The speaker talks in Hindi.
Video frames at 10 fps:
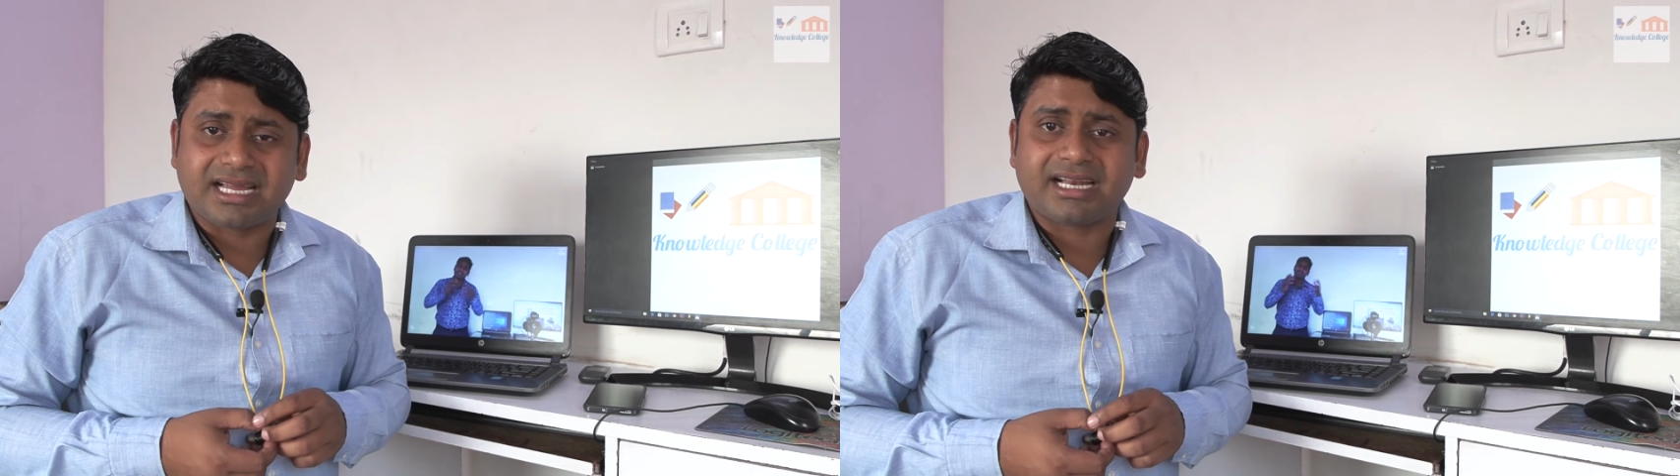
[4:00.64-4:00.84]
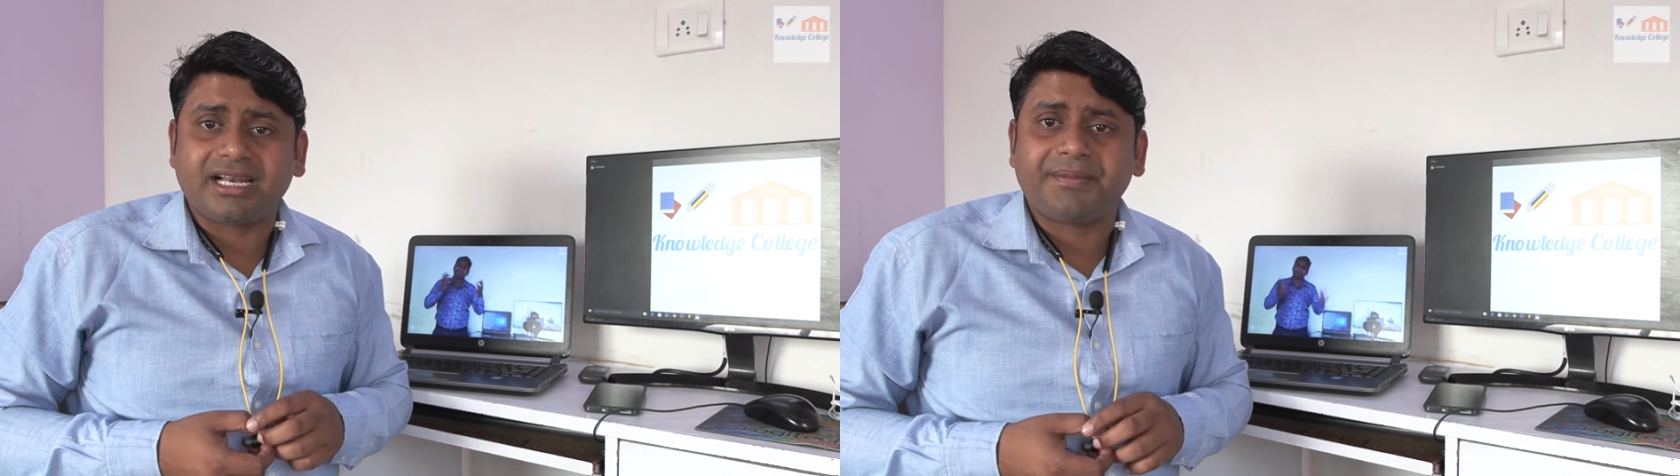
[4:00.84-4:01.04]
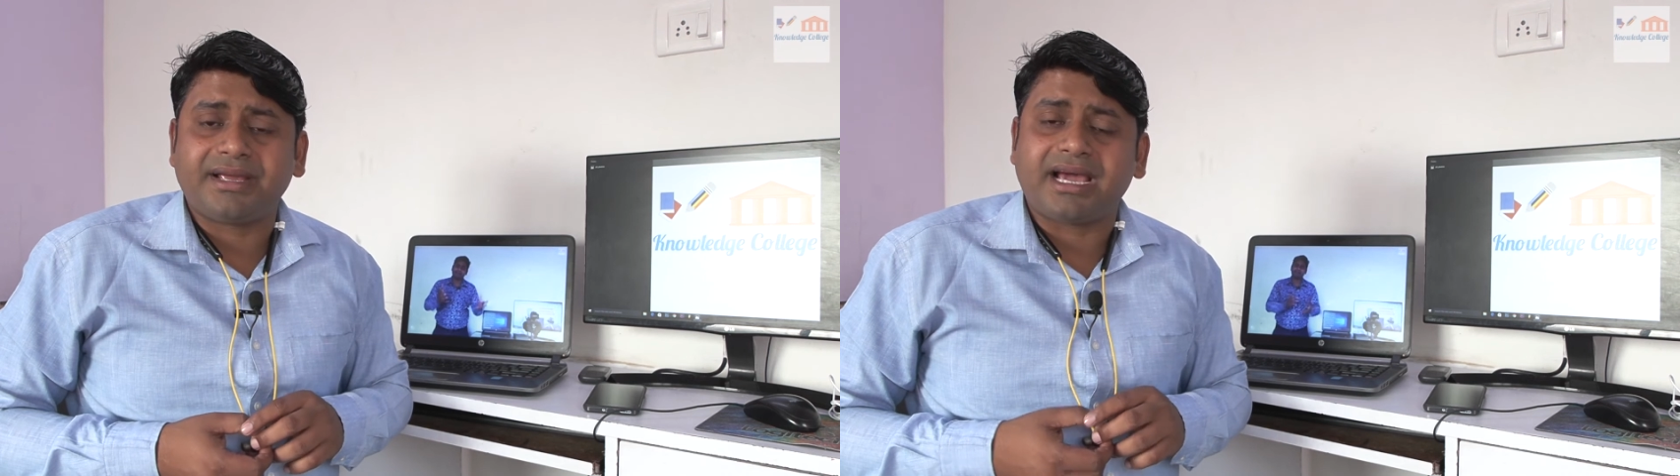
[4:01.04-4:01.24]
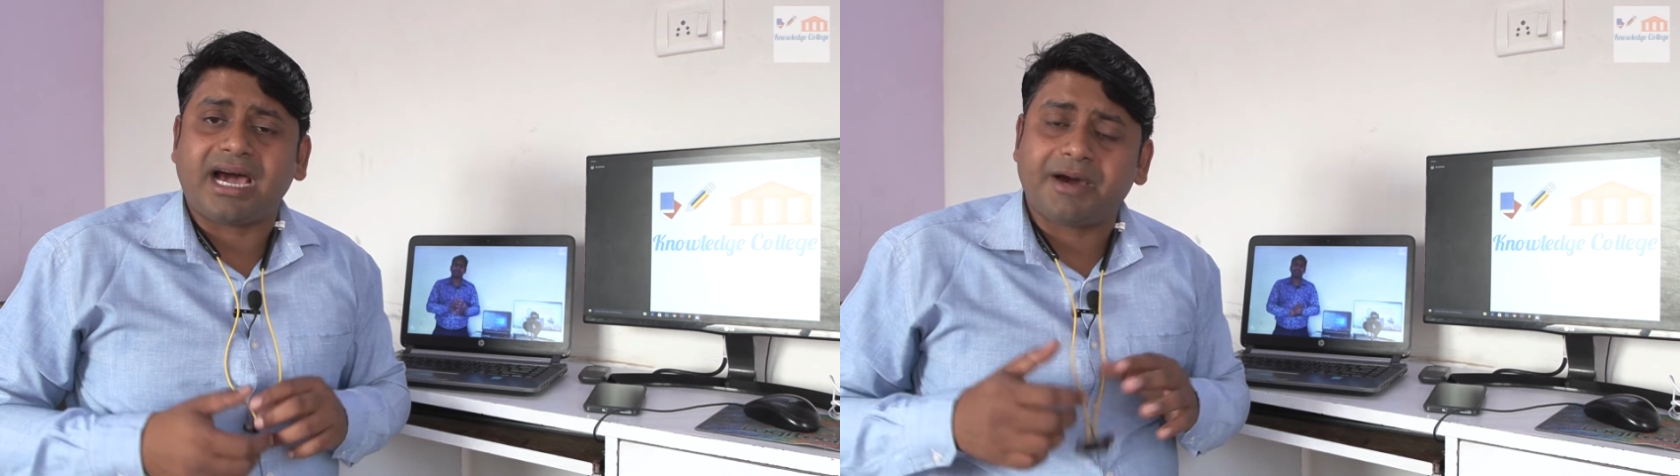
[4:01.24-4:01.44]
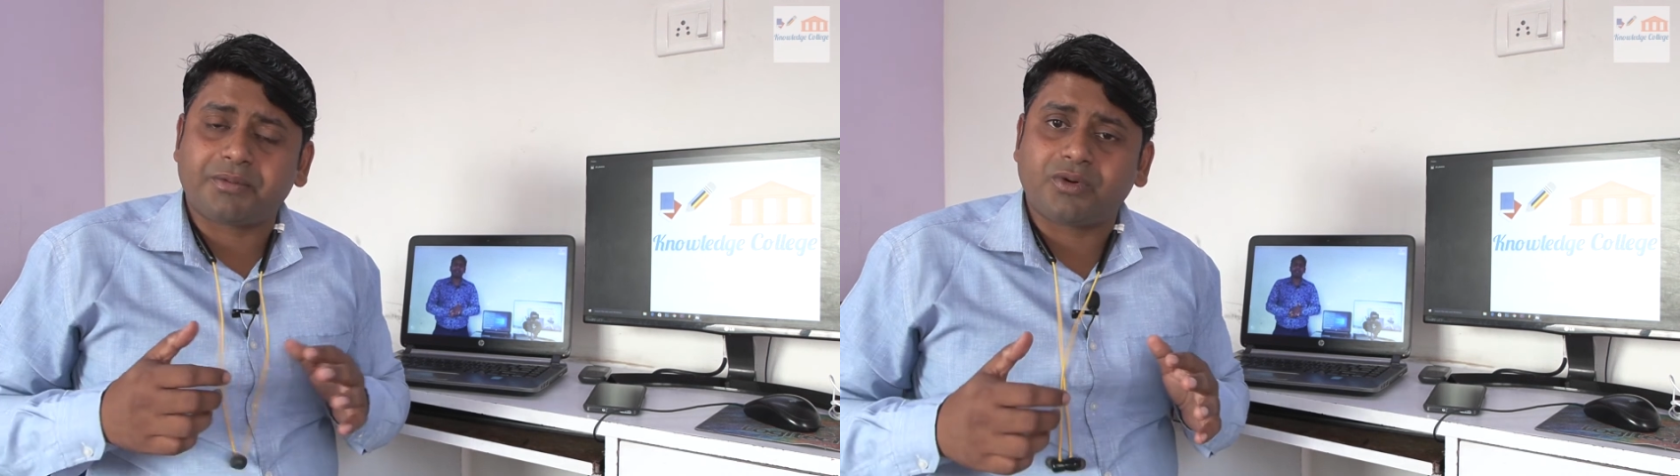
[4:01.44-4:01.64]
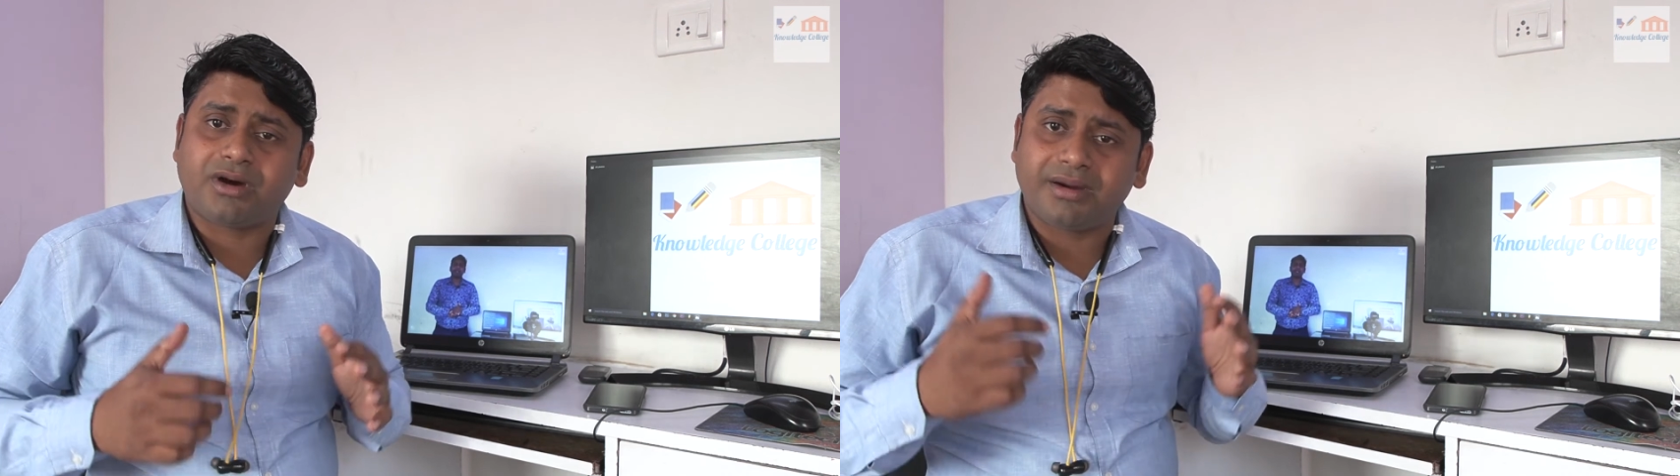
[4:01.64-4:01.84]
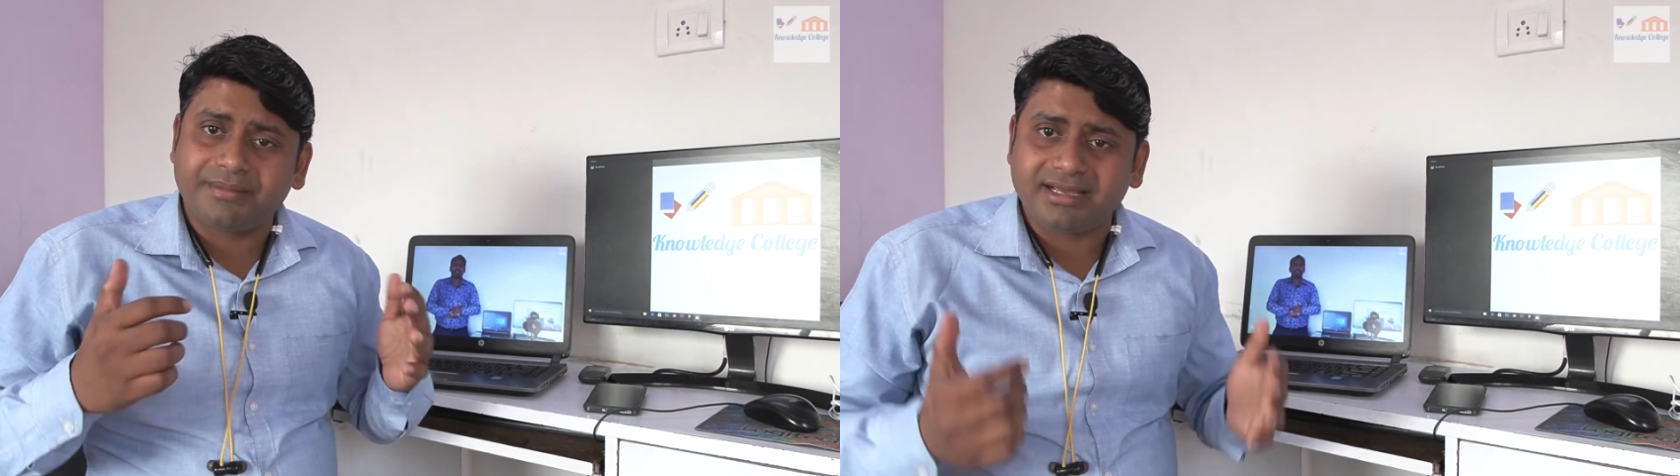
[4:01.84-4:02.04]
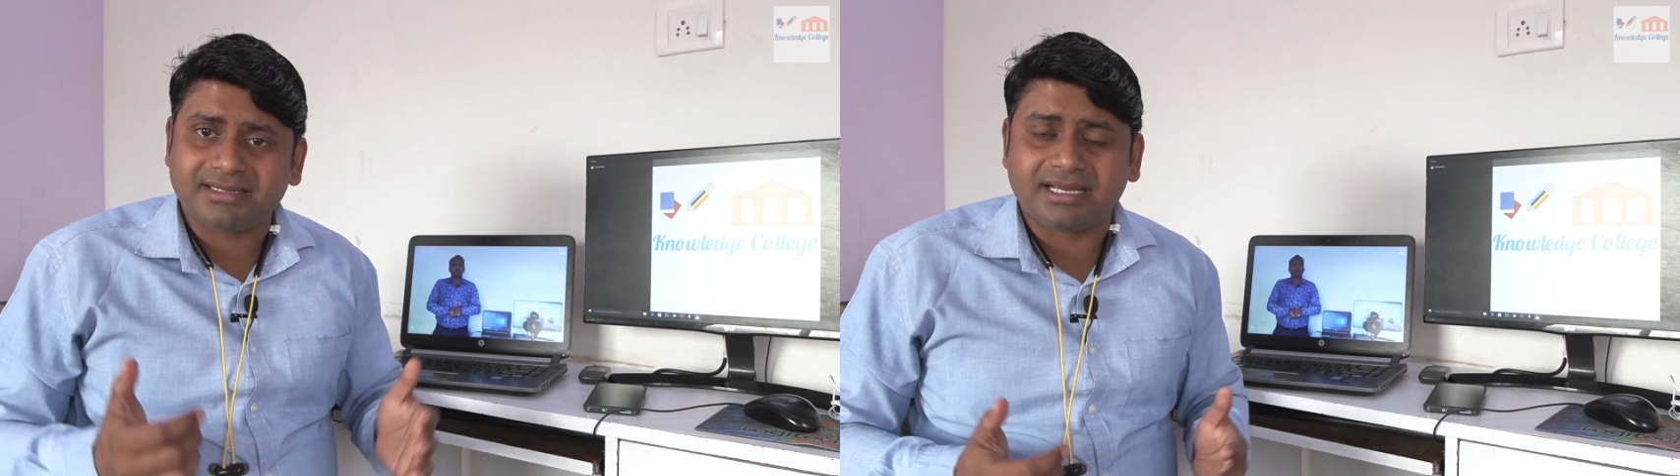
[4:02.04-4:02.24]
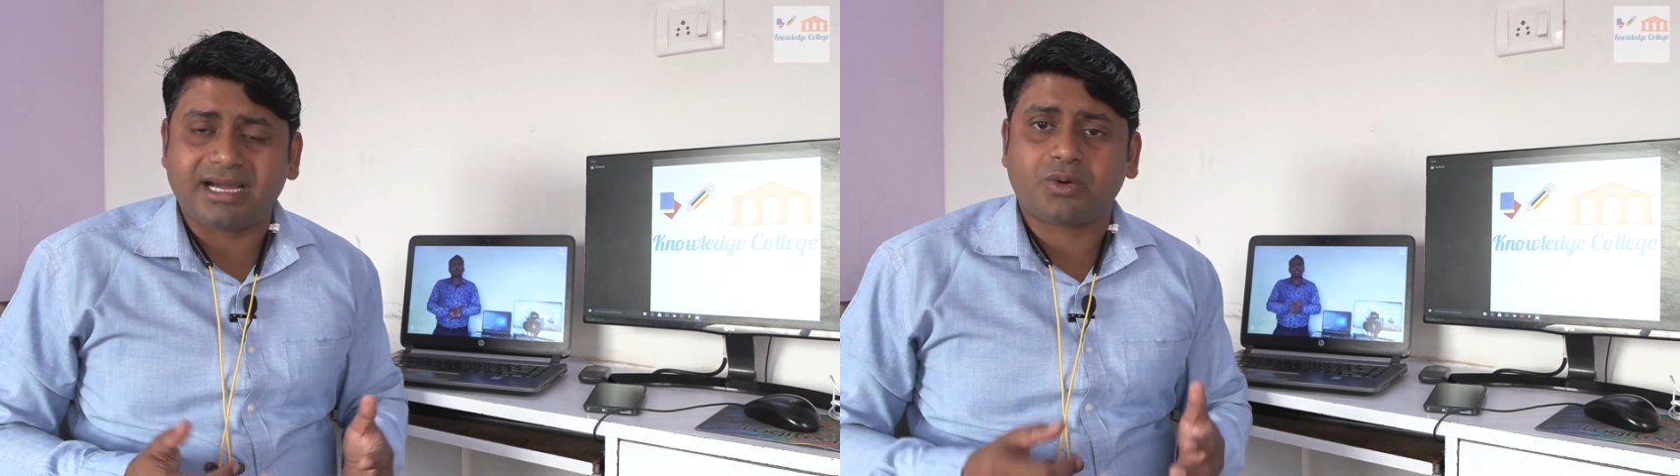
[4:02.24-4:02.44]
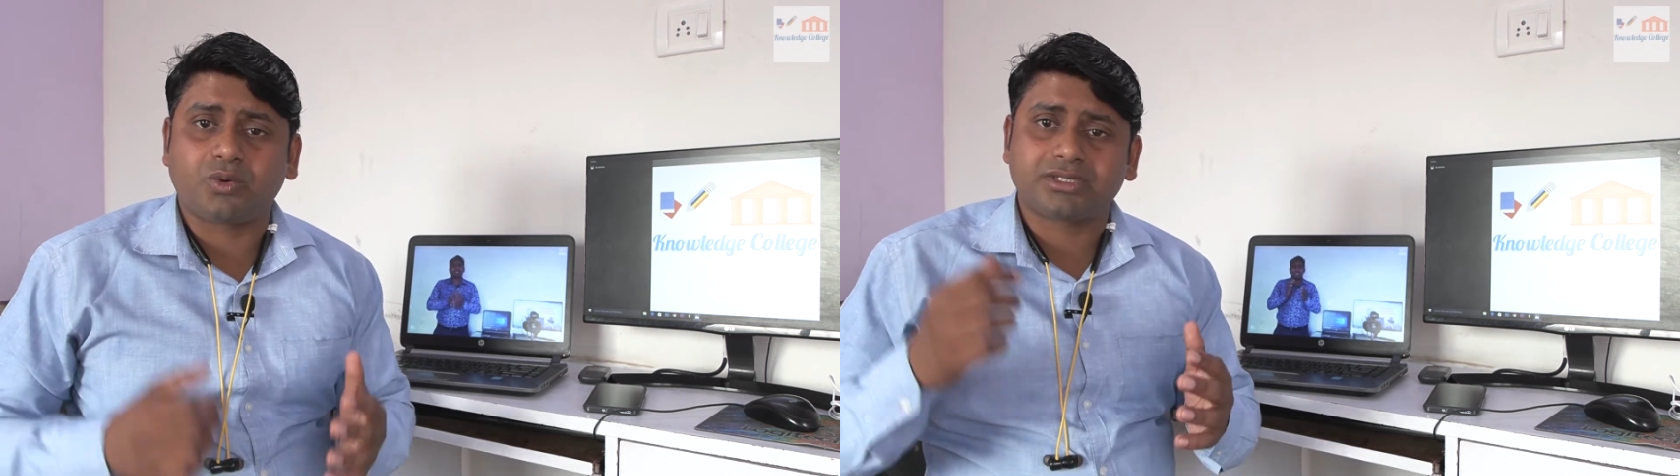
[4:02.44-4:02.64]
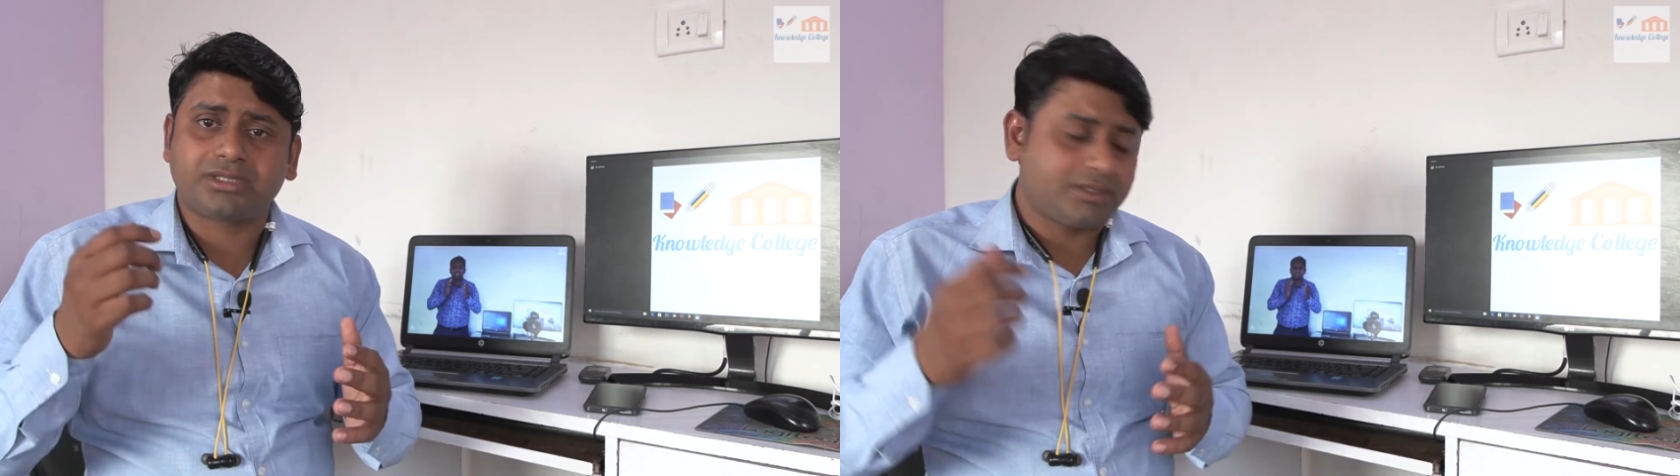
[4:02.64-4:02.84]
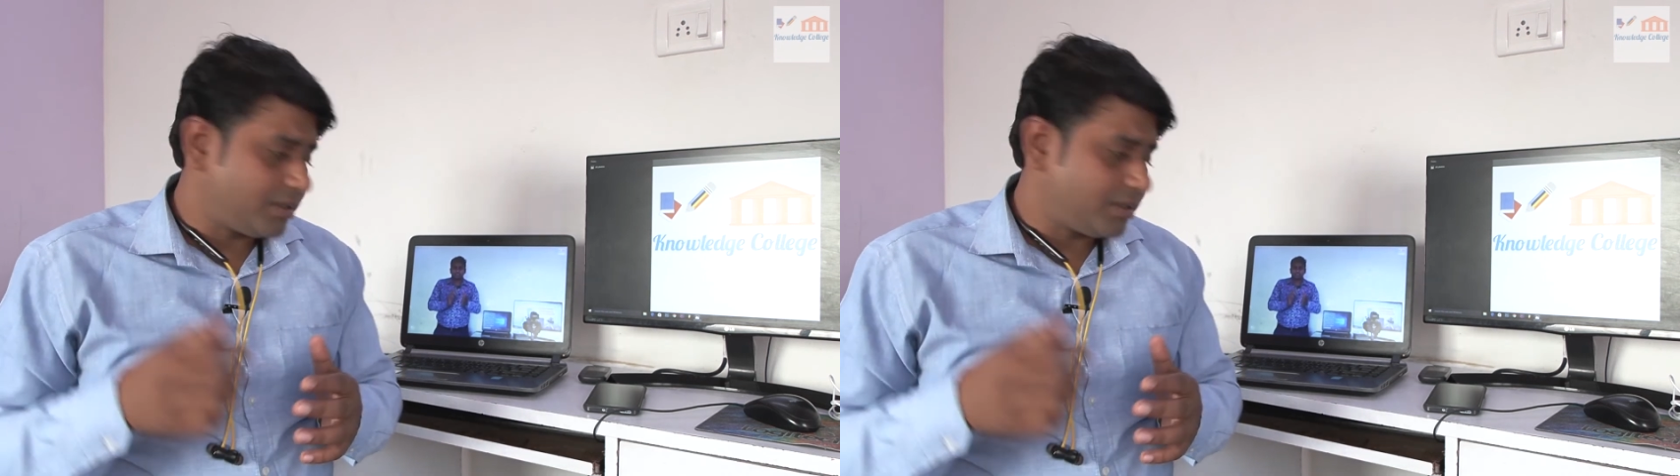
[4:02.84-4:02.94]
चैनल में आपको हमेशा कुछ